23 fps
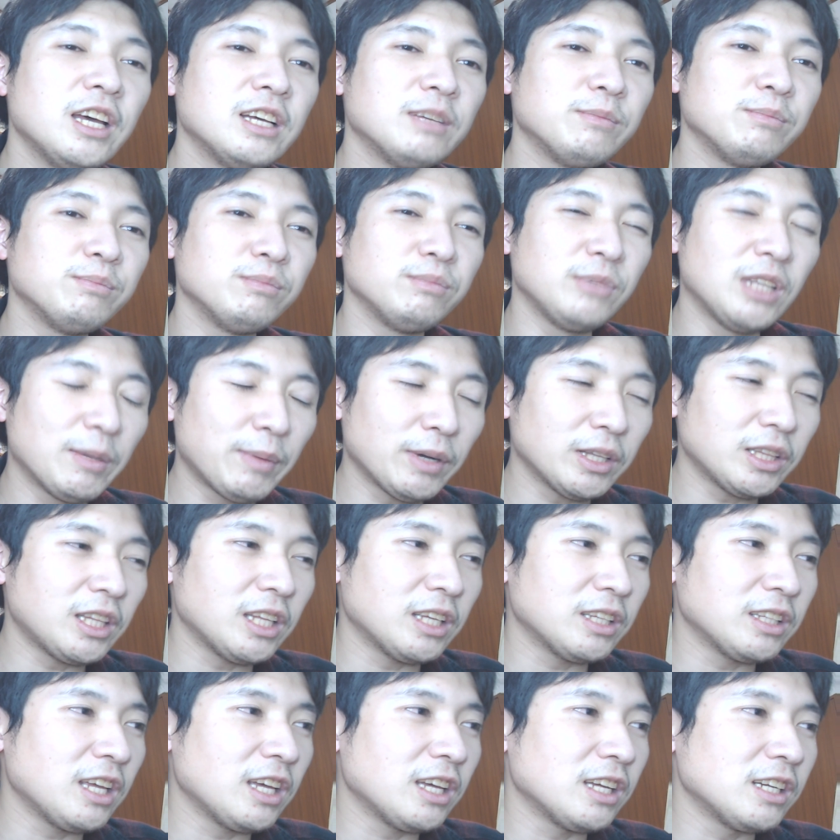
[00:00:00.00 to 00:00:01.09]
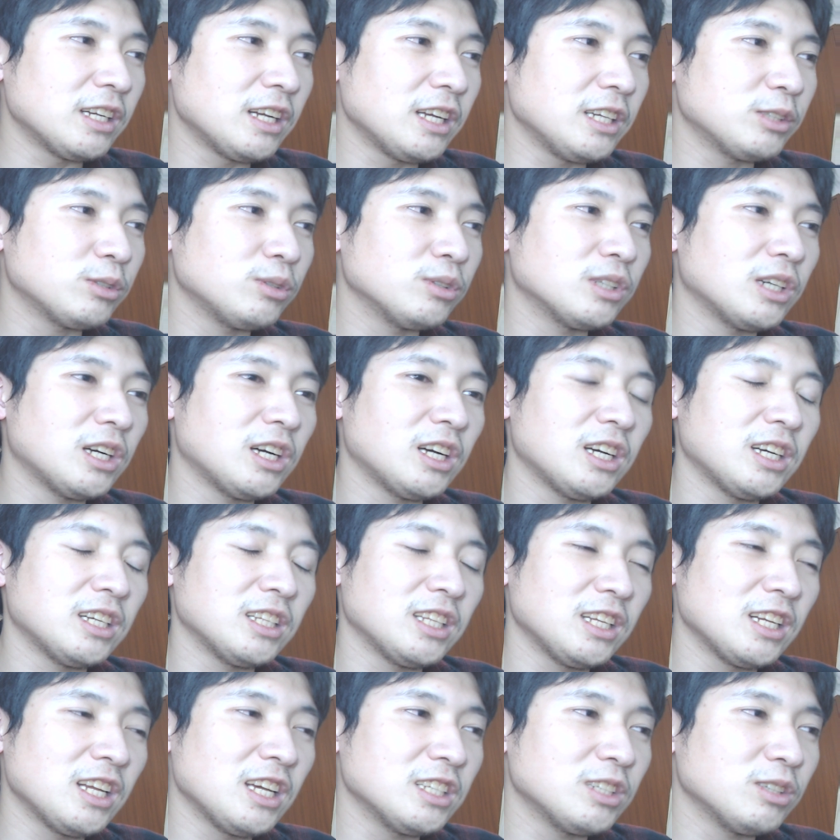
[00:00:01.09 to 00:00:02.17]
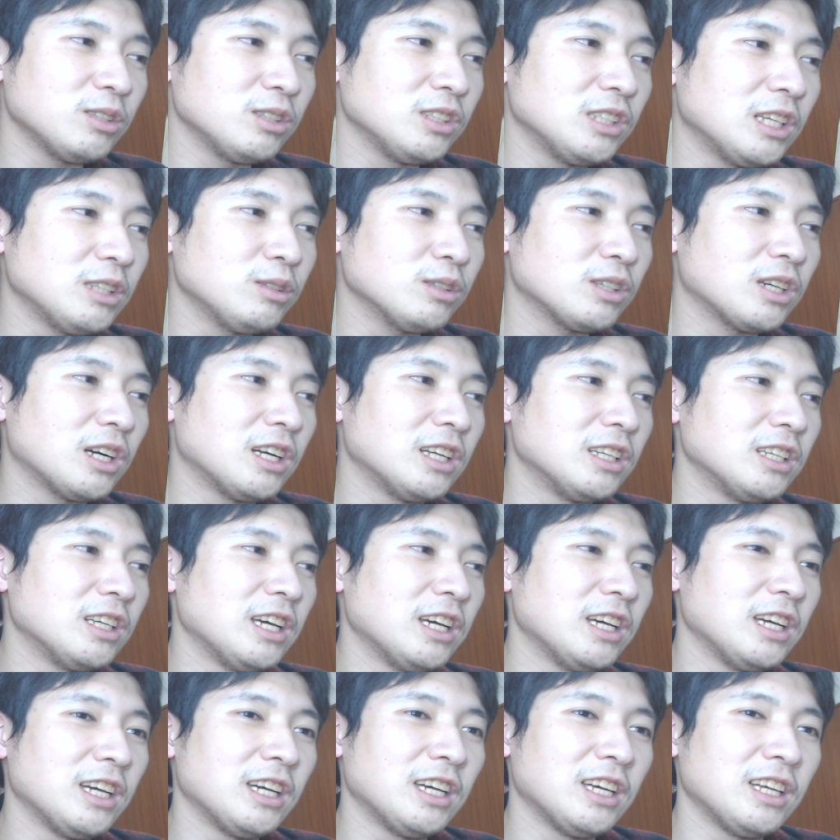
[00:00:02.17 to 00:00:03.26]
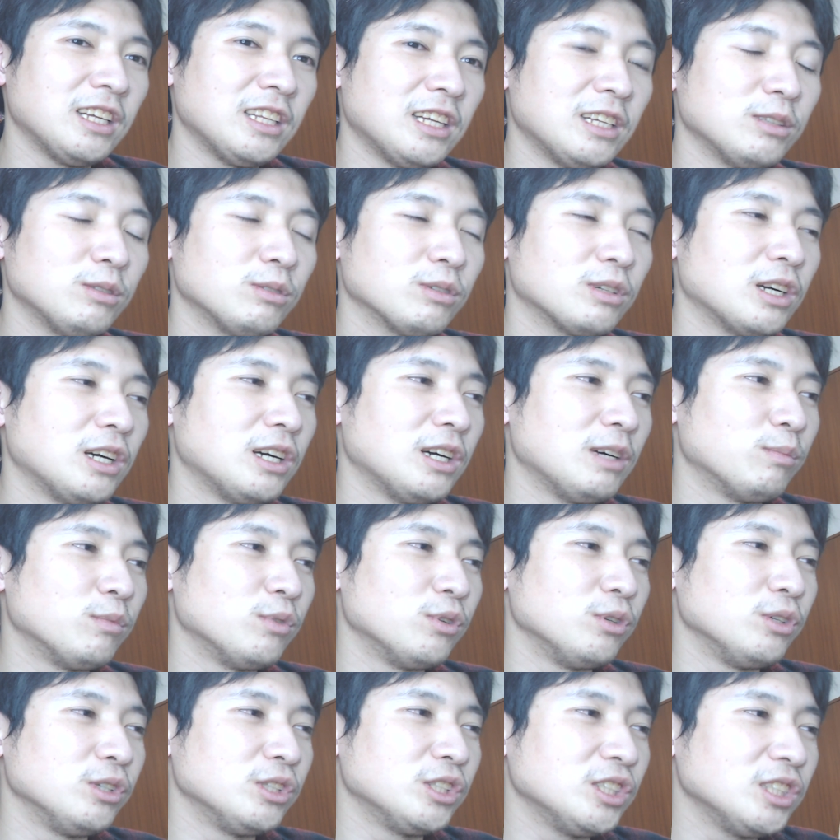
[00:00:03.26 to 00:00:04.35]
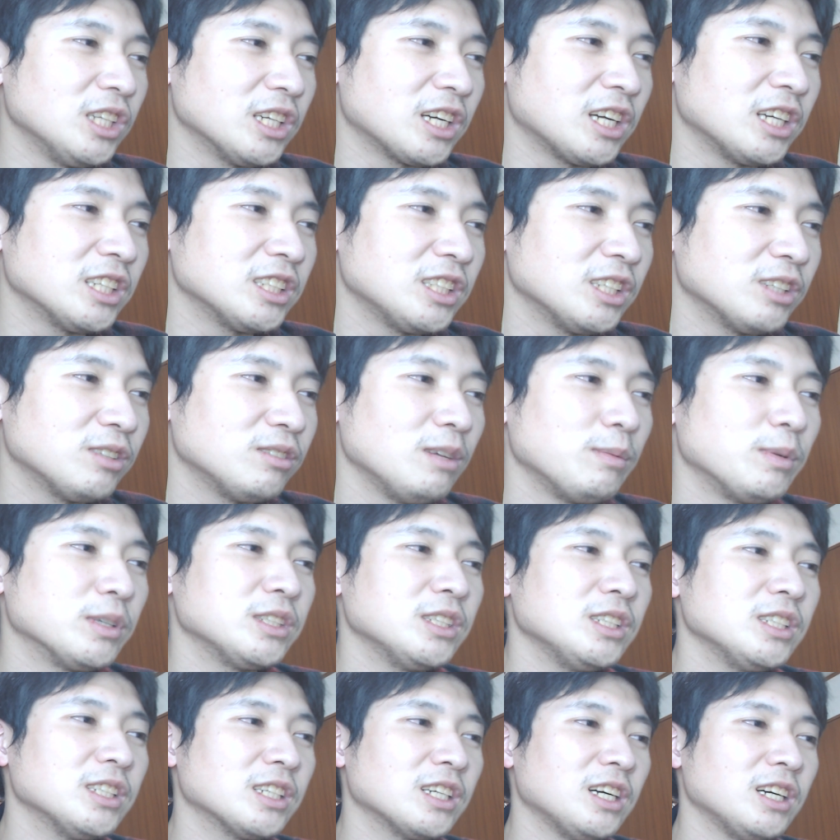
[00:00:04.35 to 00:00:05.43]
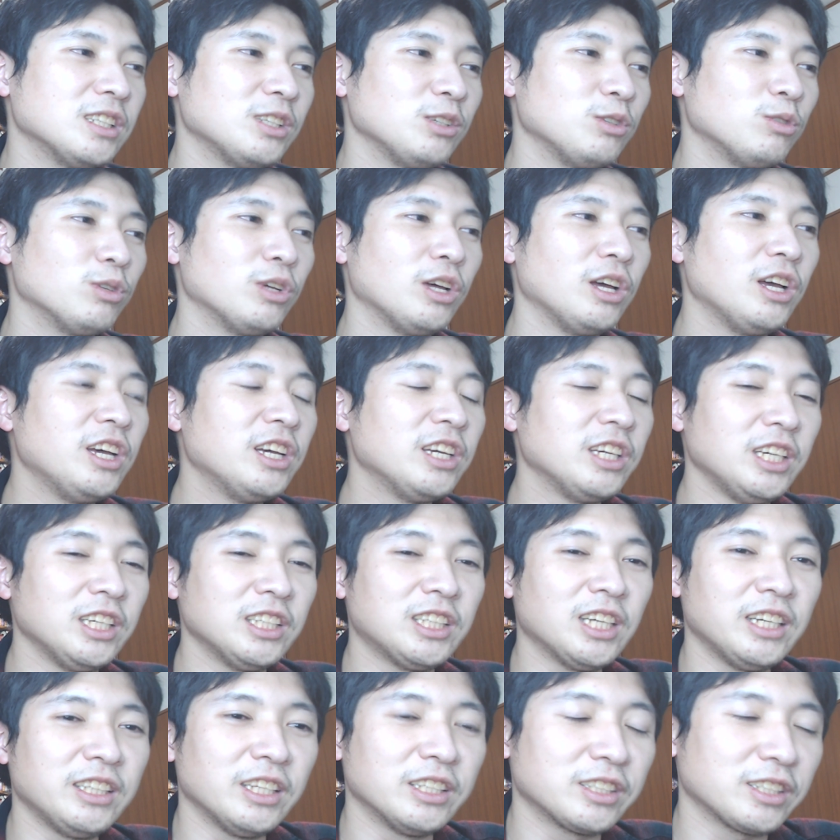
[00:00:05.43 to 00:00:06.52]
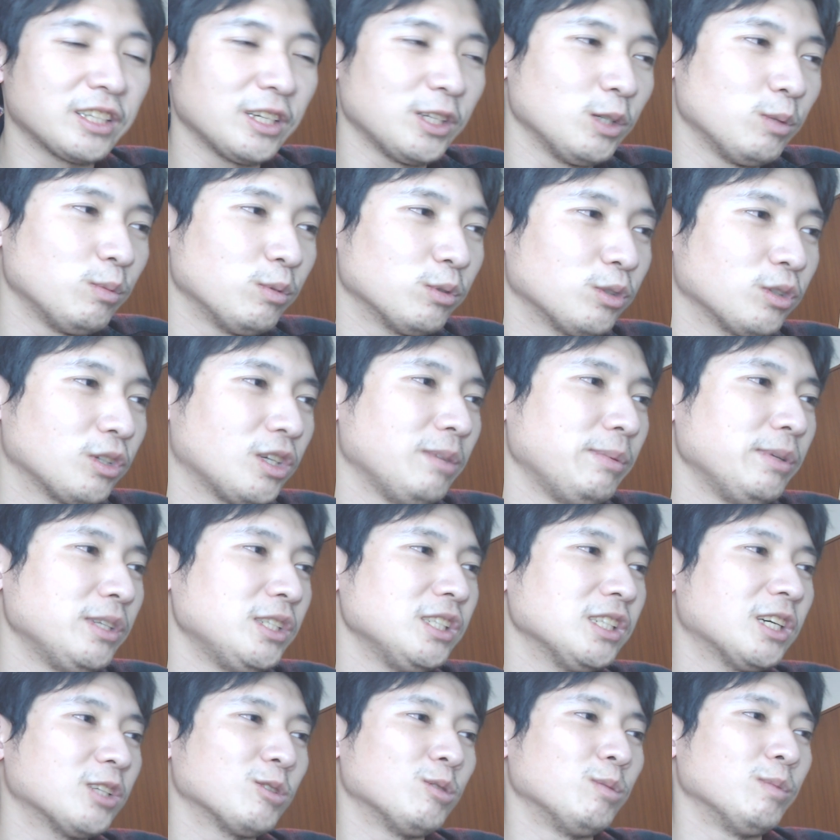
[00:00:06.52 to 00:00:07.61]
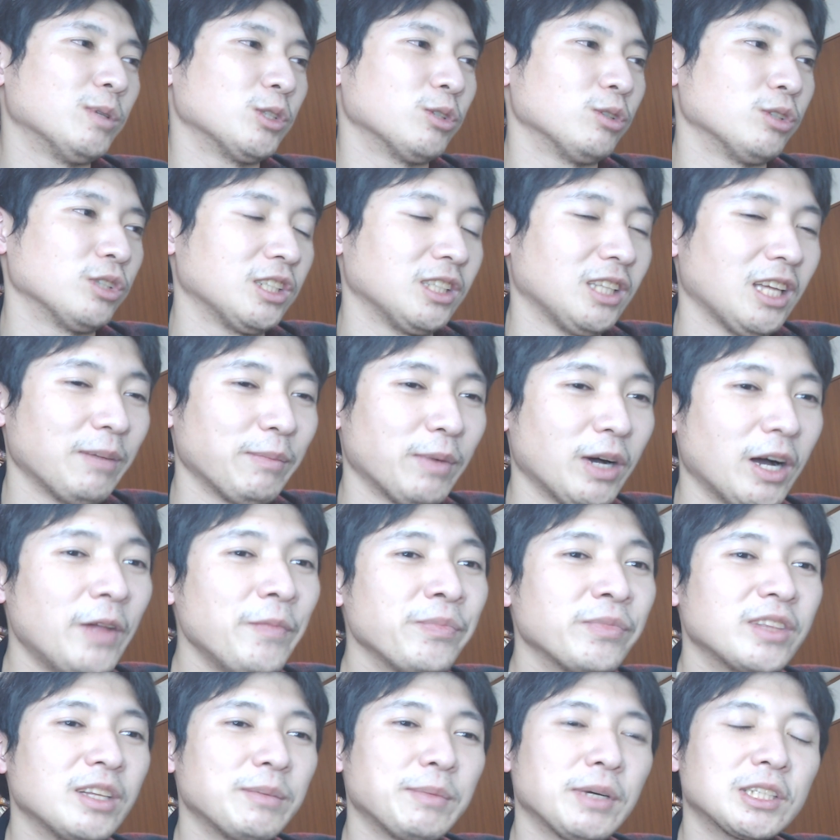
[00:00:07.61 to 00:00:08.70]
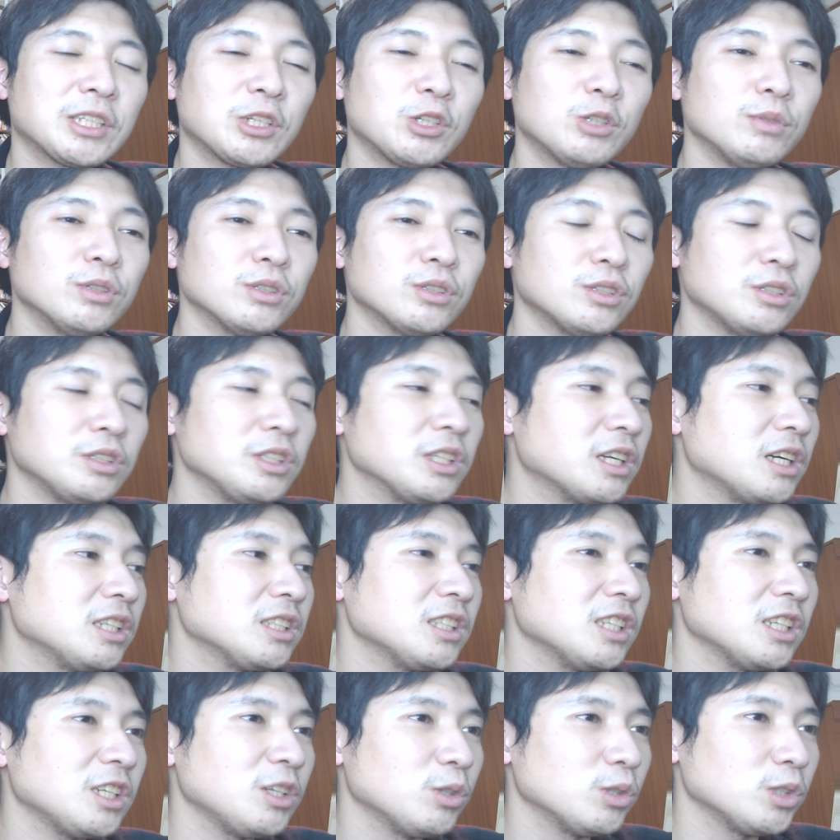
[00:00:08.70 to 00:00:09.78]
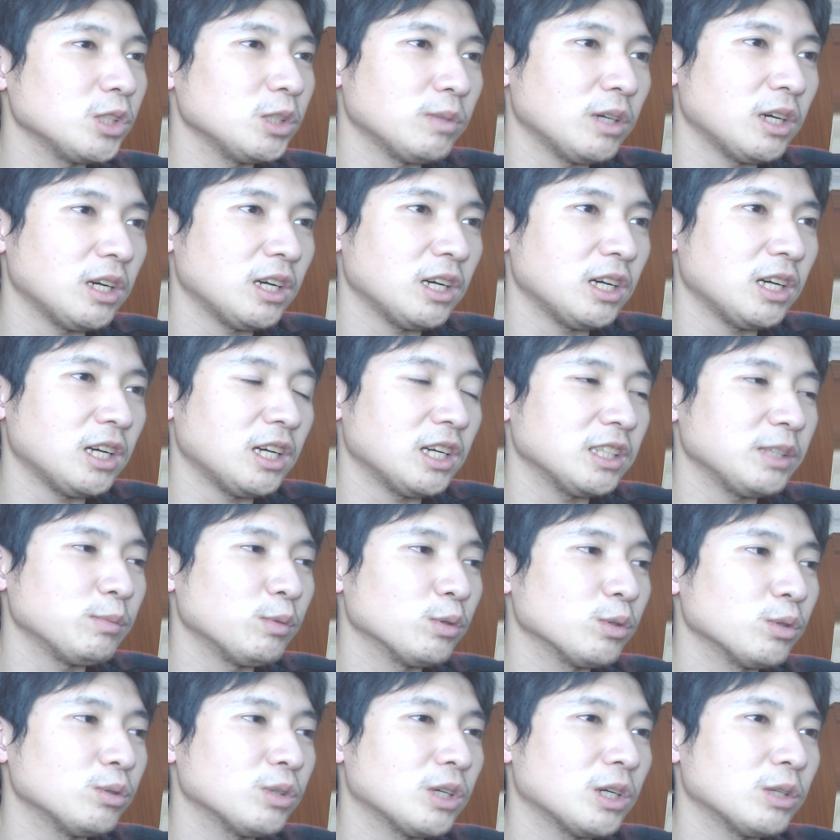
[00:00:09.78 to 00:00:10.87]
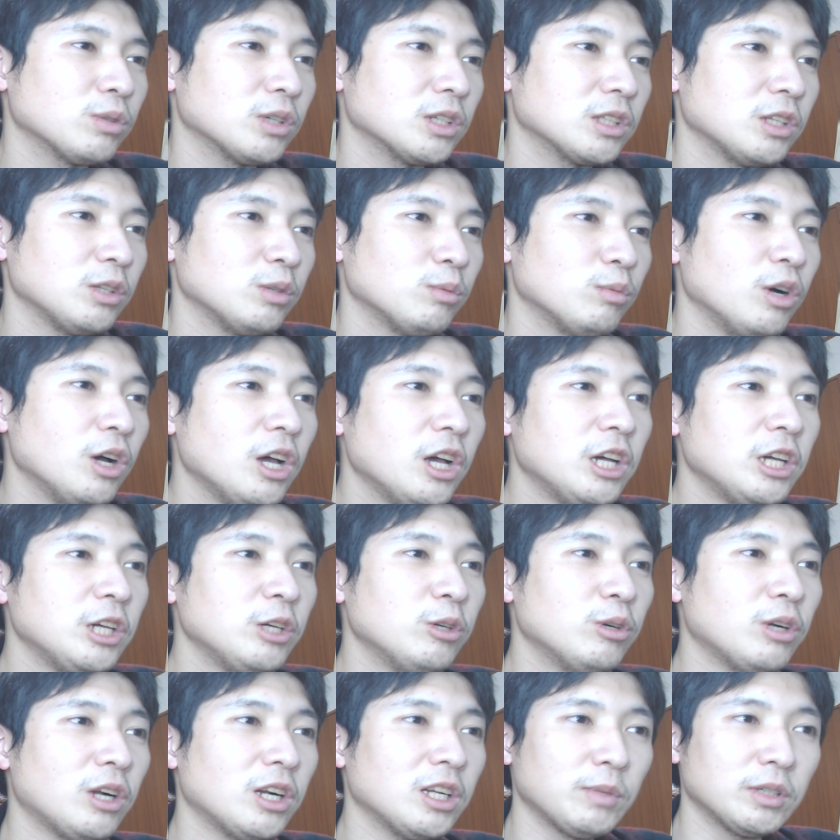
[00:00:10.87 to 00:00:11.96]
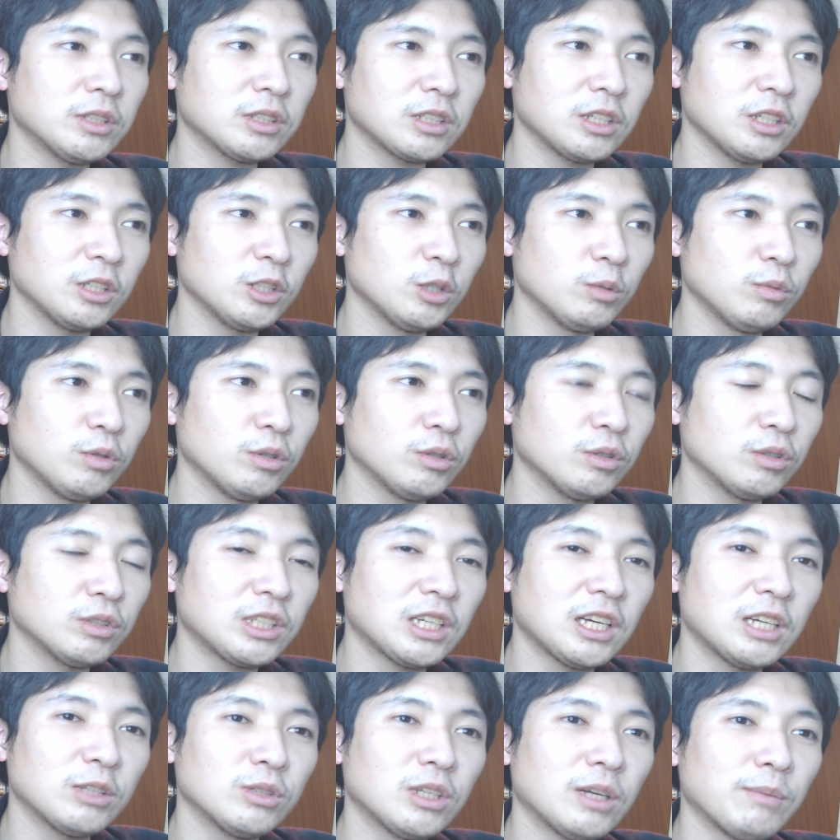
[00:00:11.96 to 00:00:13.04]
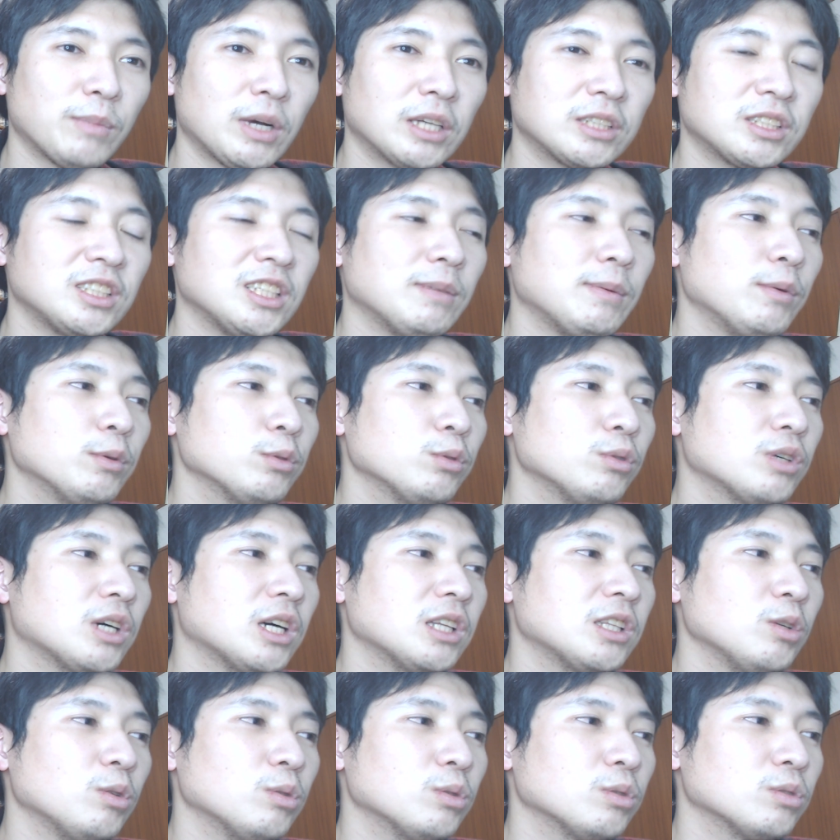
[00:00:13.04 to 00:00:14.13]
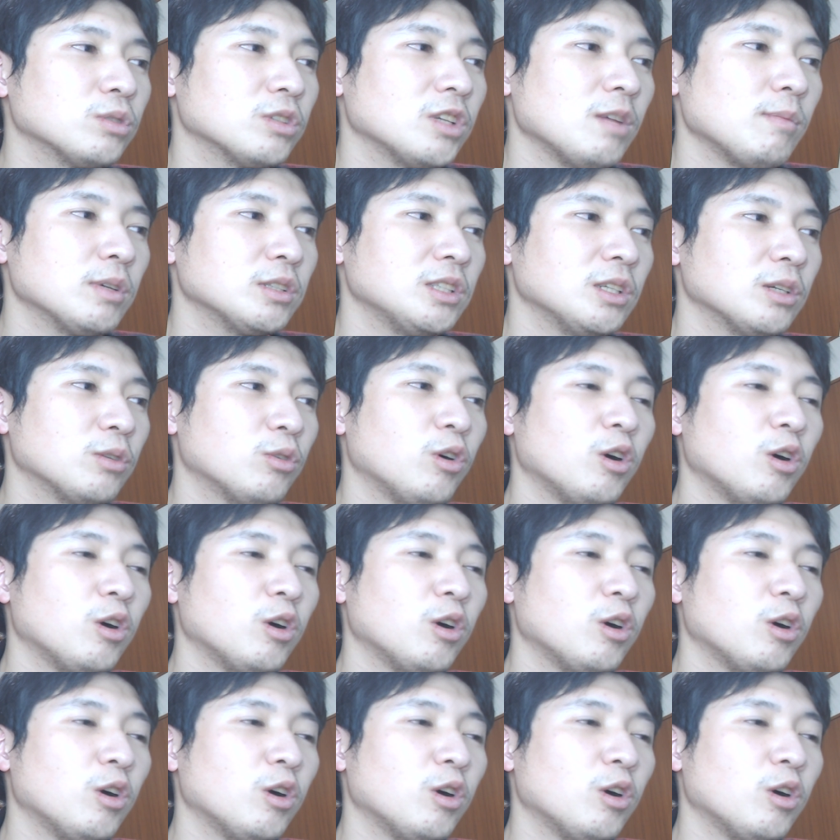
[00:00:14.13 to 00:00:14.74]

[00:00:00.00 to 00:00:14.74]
うん、粘ってねレイソルがねレイソルになんとか、えー、なんとかもういちねん貸してくれませんかということで言いたいんですけども、ちょっと厳しいかと思います正直ね。まあでまあ、サロモンソンに関しては広島に戻るかどうかっていうのもいろいろありますけども、さあどうだ増山もどうかということでございますね。